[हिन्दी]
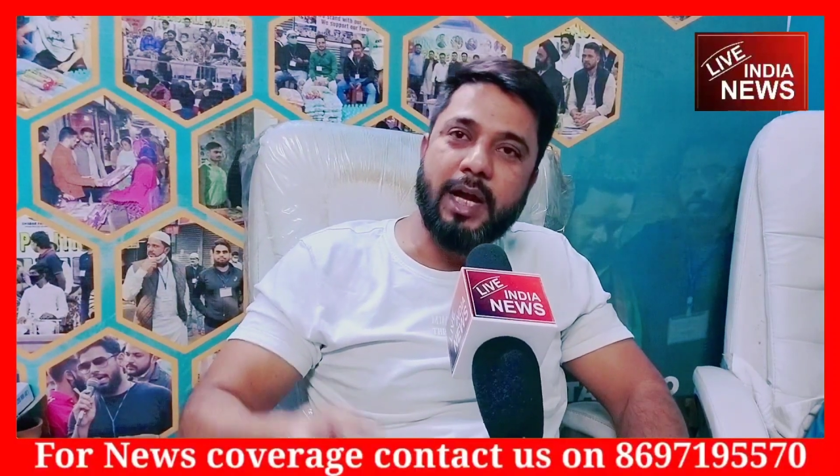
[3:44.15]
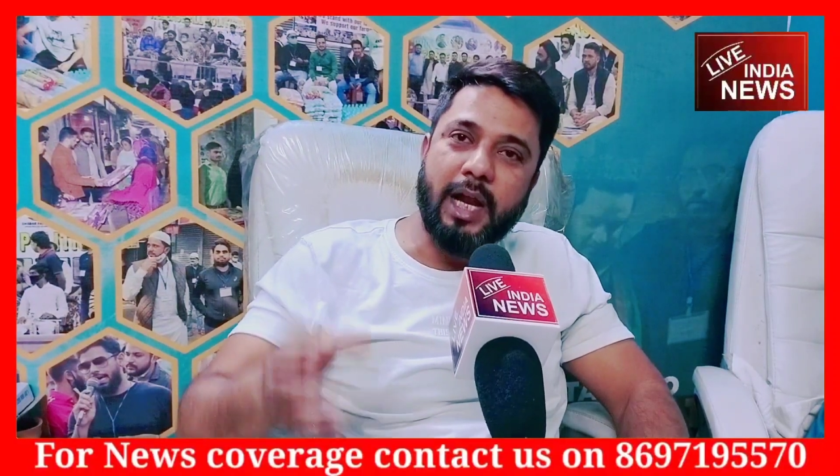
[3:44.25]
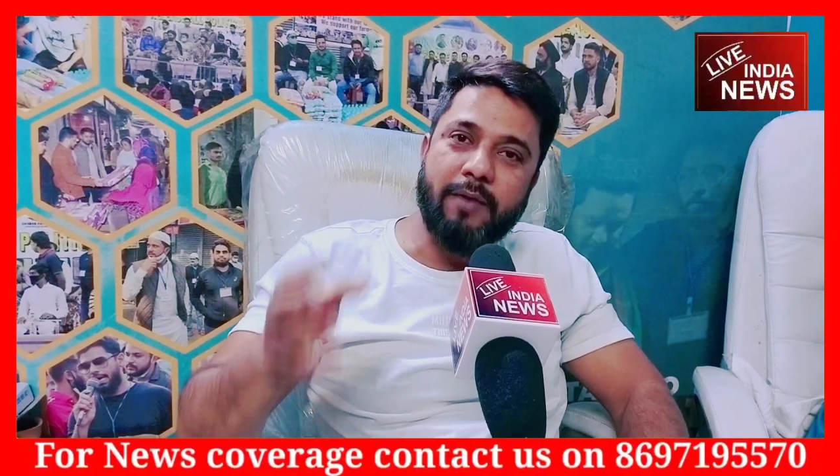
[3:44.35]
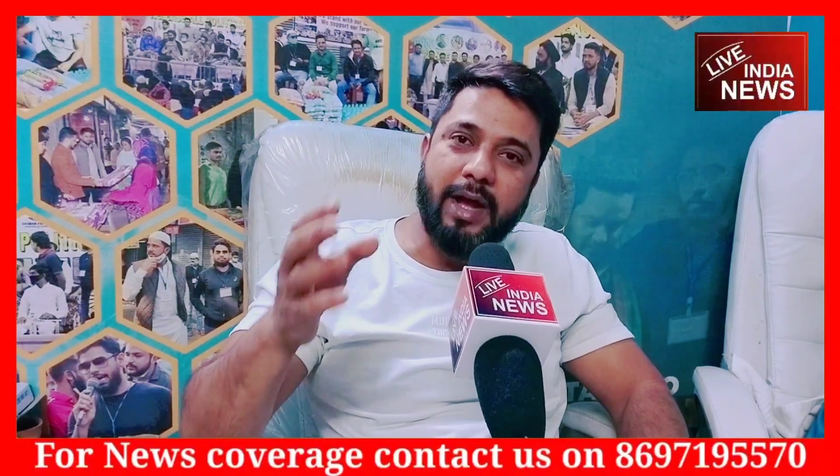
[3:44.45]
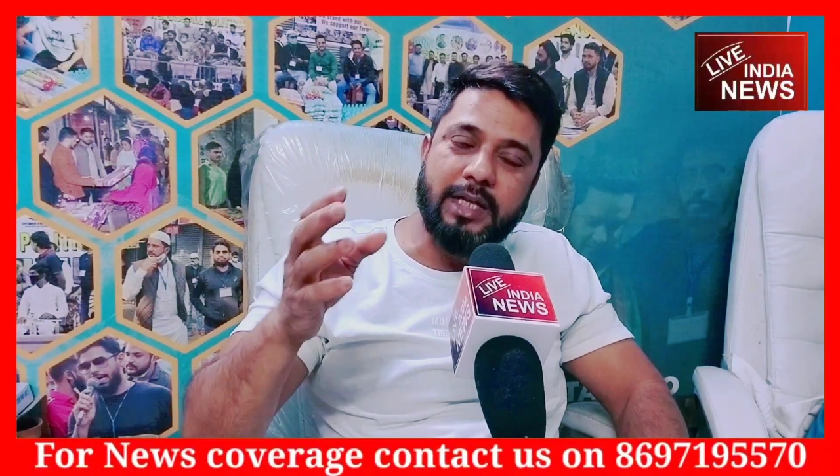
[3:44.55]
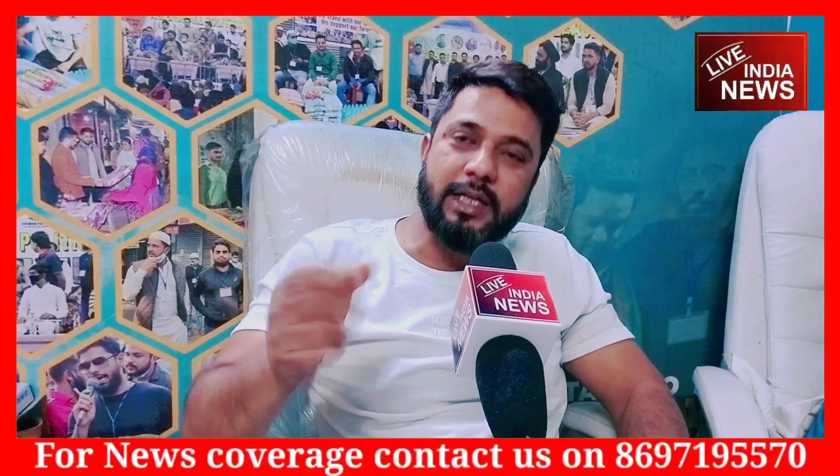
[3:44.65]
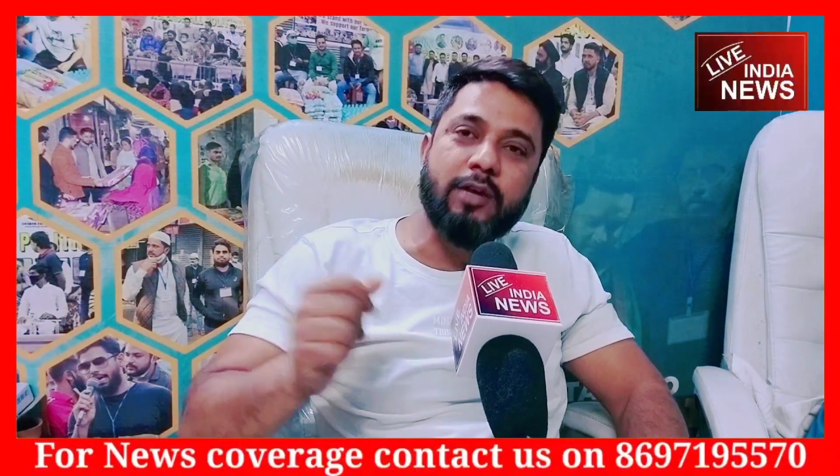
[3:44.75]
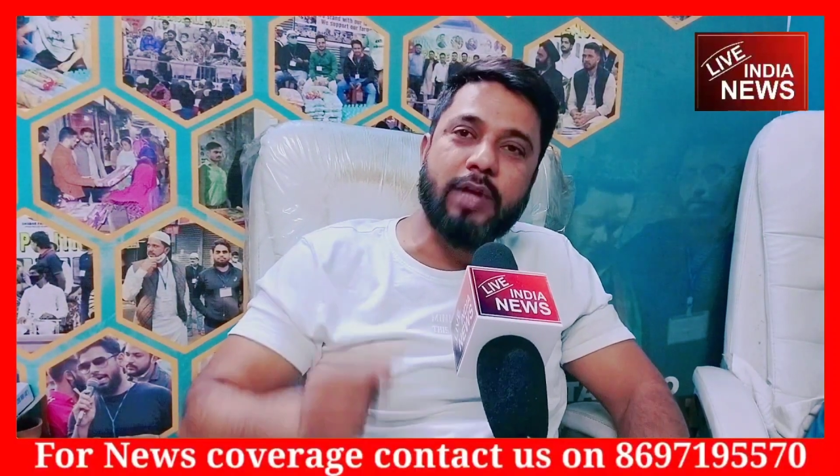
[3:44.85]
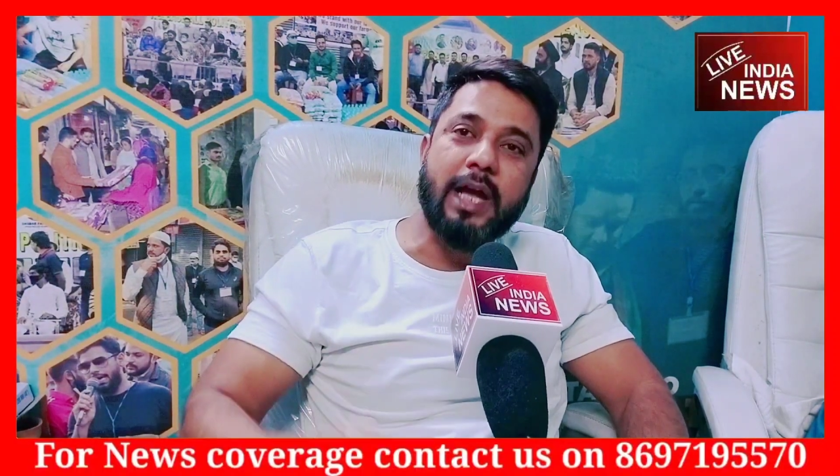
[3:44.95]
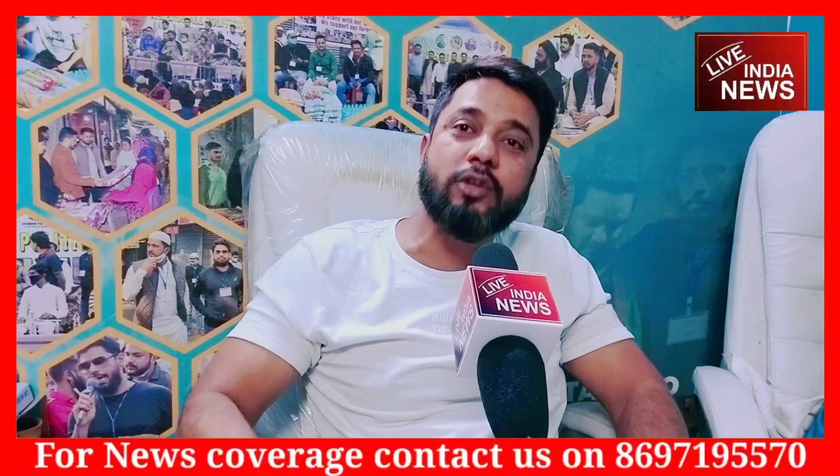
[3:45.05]
अगर आवाज़
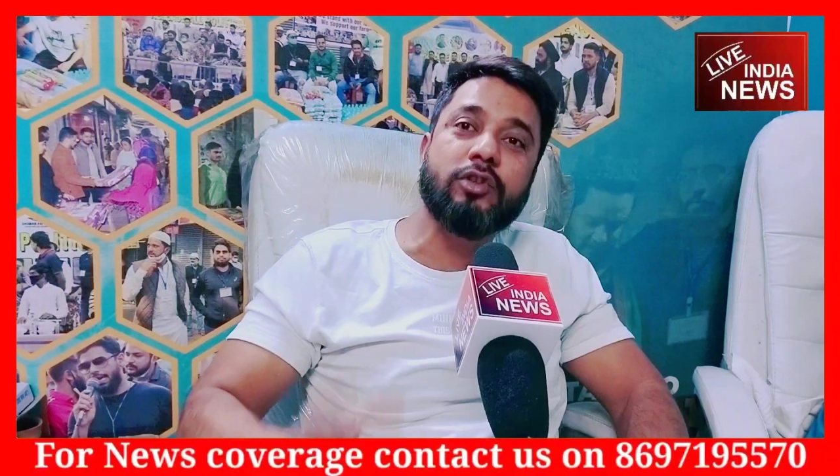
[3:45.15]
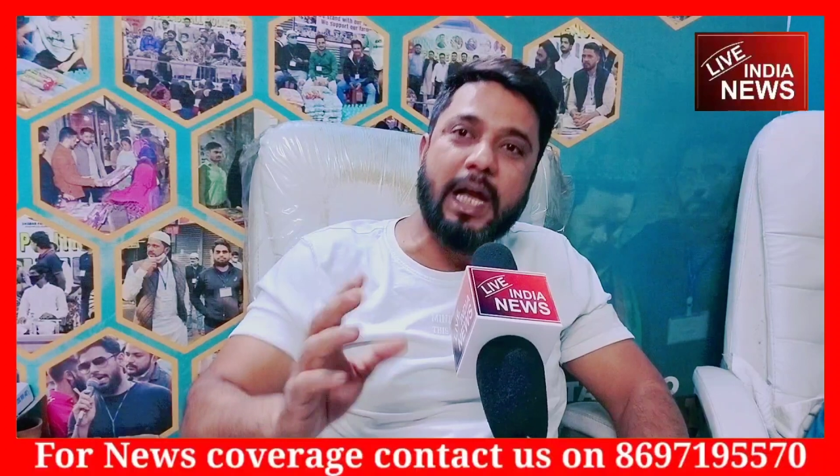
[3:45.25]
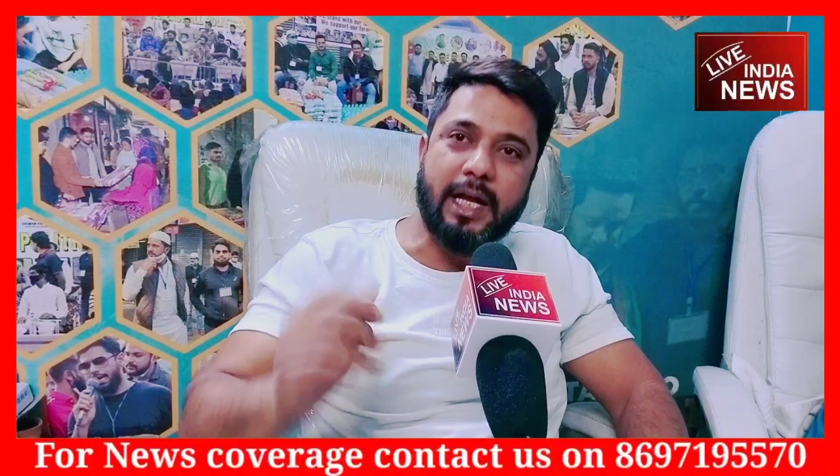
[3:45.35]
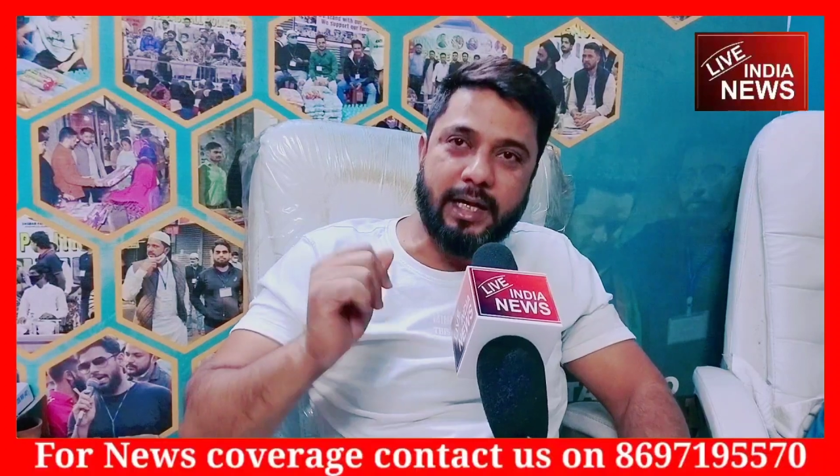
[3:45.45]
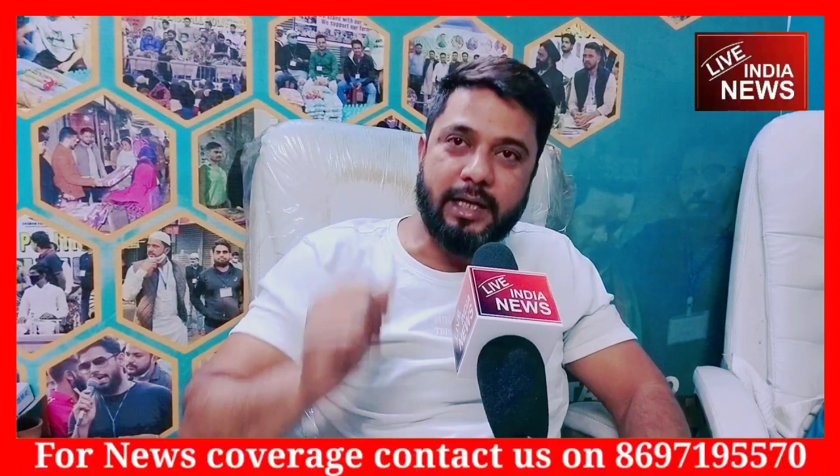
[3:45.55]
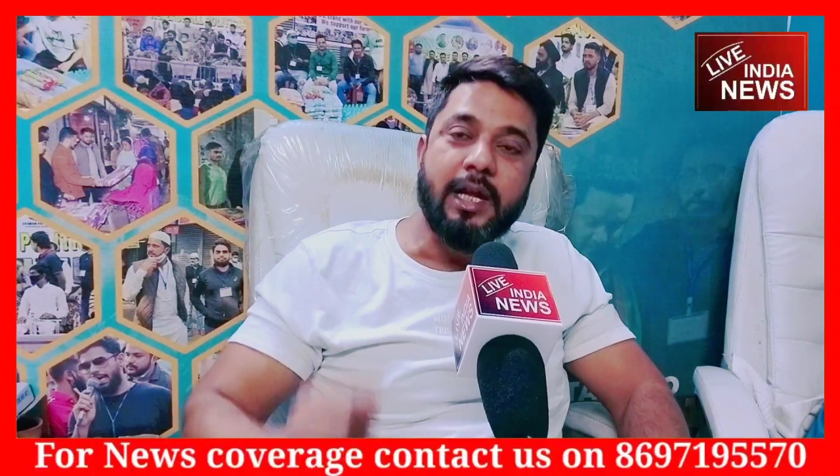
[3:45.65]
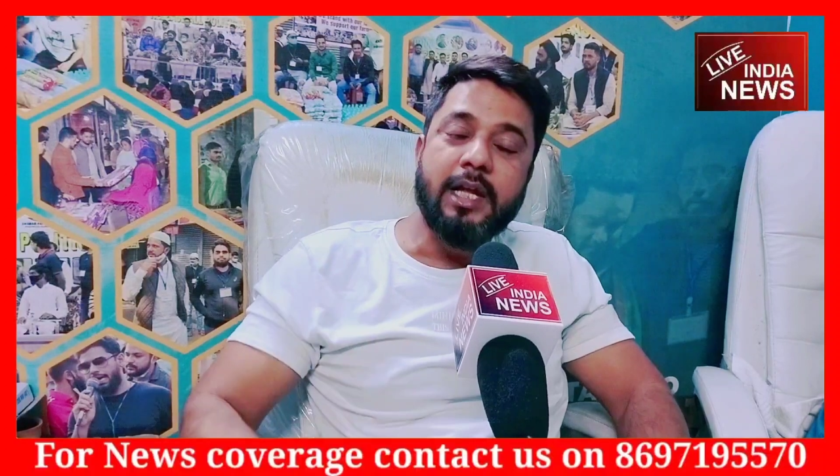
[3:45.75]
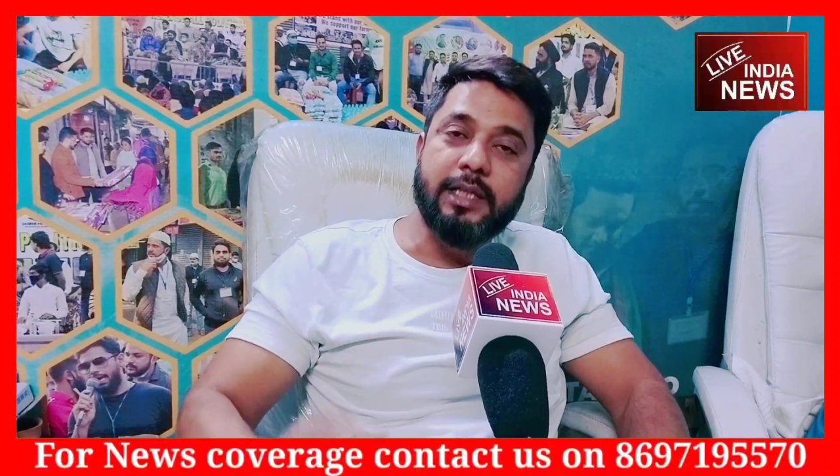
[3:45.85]
नहीं उठाए तो क्या करें